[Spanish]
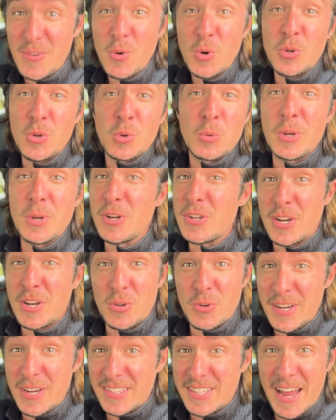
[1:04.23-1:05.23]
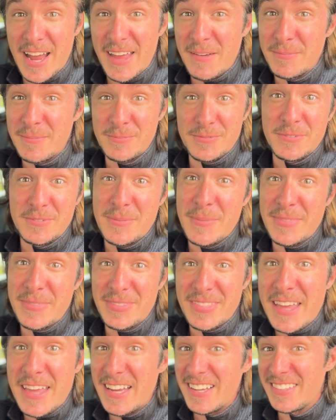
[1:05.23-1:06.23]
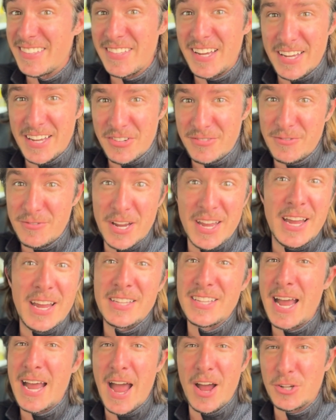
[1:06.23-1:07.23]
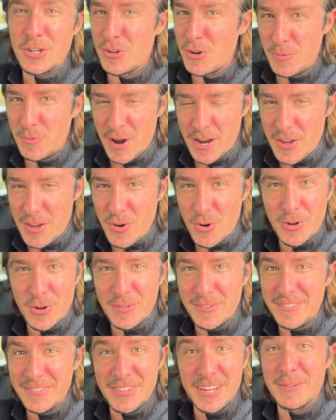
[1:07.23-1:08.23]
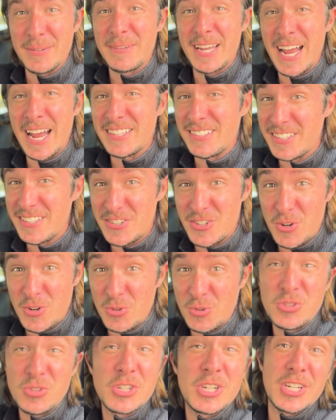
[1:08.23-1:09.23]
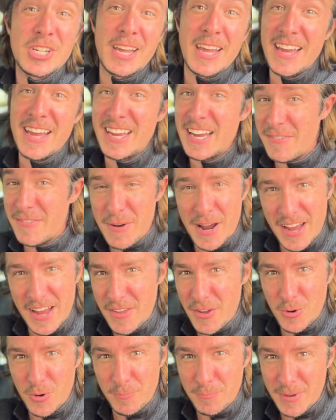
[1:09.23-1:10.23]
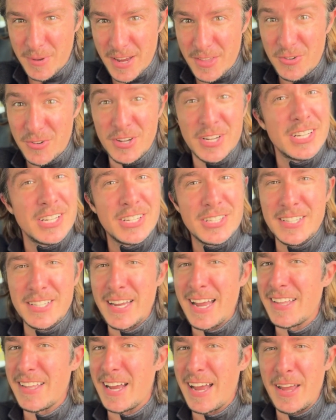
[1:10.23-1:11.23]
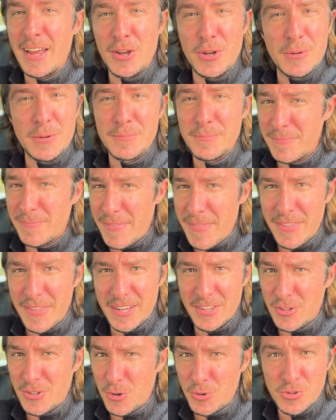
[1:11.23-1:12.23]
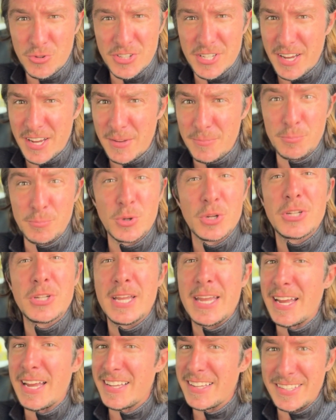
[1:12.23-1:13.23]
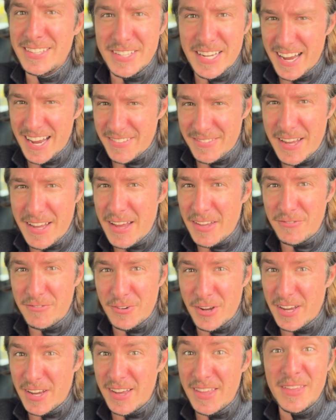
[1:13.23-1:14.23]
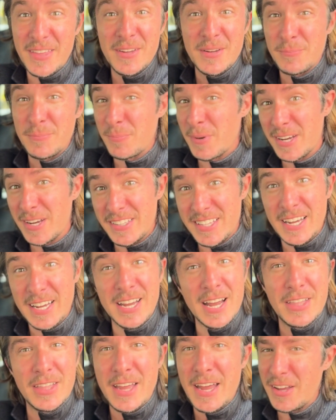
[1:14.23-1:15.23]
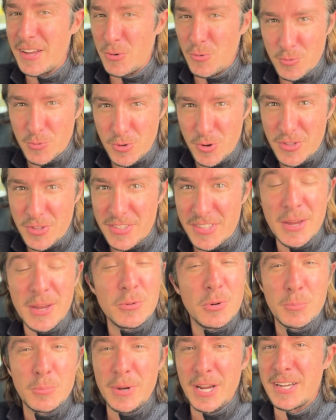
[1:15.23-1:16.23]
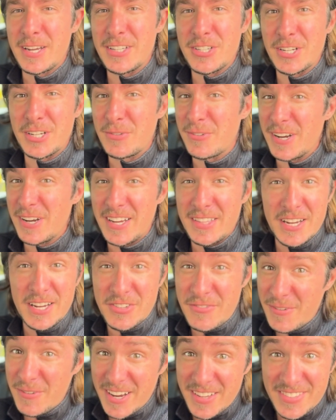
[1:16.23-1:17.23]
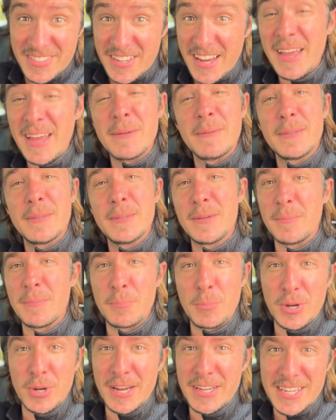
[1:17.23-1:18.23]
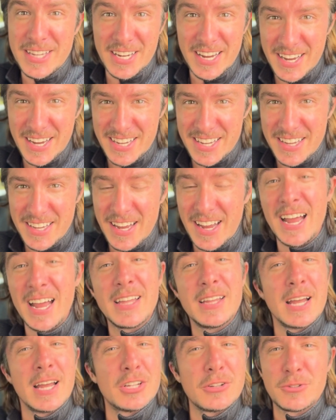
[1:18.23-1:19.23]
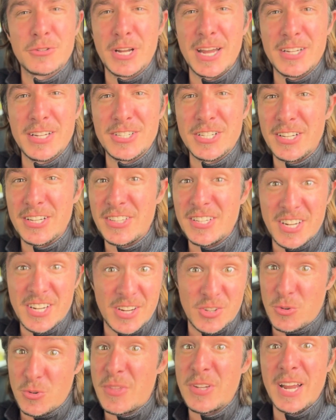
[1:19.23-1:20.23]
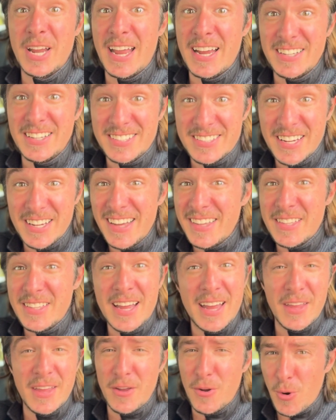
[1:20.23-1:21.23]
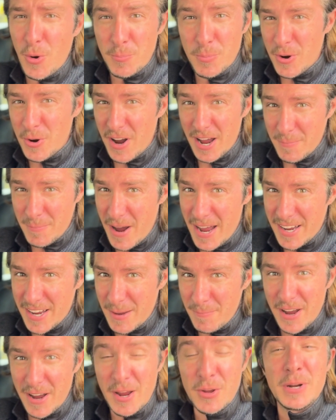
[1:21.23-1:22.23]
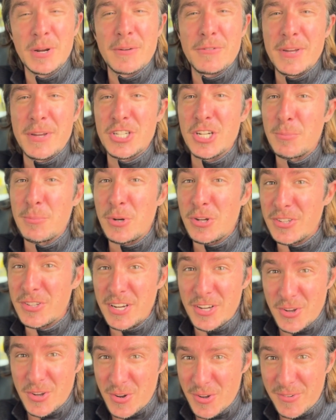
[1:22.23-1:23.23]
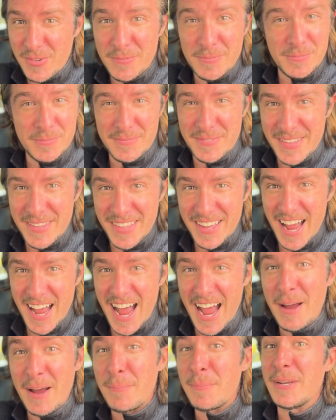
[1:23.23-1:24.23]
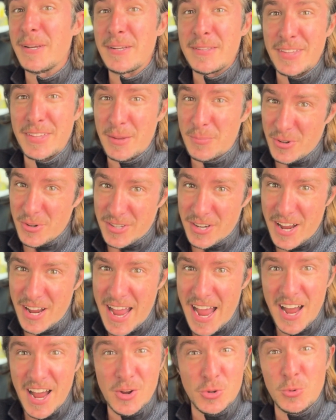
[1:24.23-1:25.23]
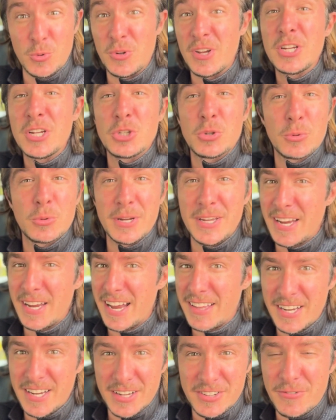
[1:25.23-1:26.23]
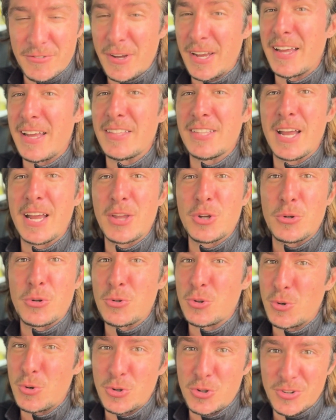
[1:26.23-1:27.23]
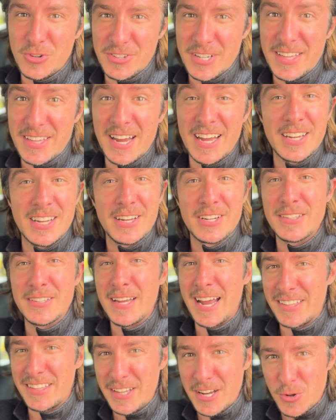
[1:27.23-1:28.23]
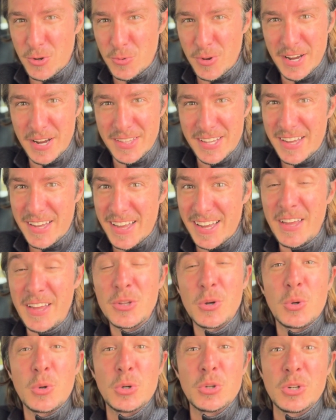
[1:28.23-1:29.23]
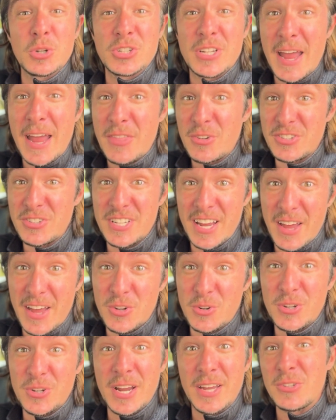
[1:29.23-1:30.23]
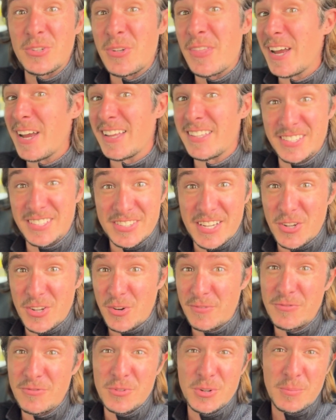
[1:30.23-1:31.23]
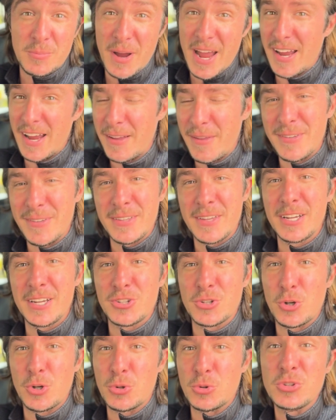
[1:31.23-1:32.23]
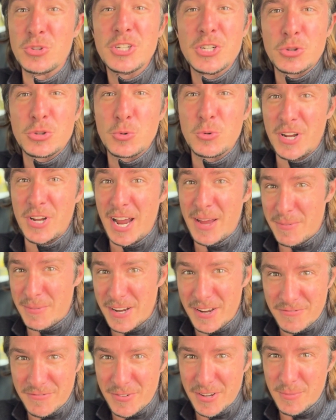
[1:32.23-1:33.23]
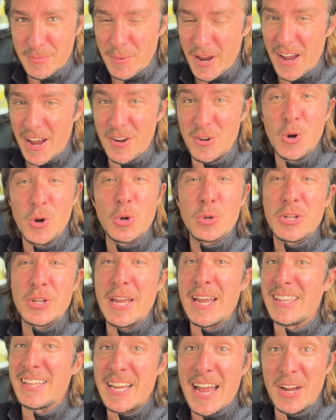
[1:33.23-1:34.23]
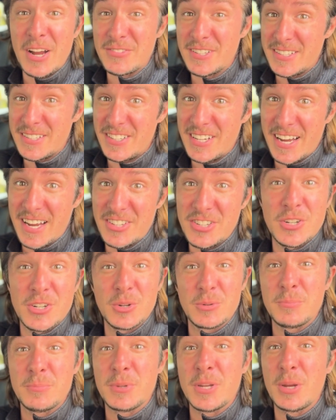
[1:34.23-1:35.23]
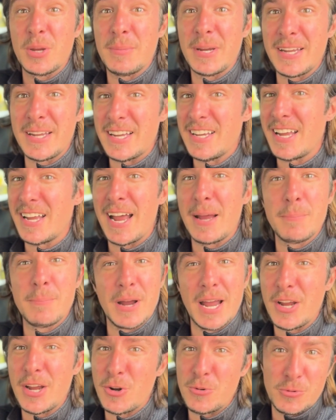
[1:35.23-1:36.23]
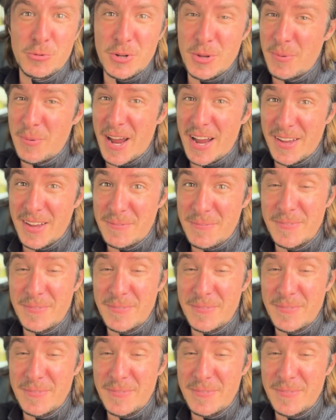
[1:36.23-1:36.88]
o número de cuenta. Si transfieres a otro banco, deberás introducir el IBAN completo del destinatario. Introduce el importe que deseas transferir. Puedes añadir un concepto para describir la transferencia. Puedes elegir que la transferencia se ejecute al instante o programarla para una fecha posterior. La app mostrará un resumen de la transferencia con todos los detalles. Asegúrate de que todos los datos sean correctos antes de confirmar. Introduce tu clave de firma o utiliza la autenticación biométrica para confirmar.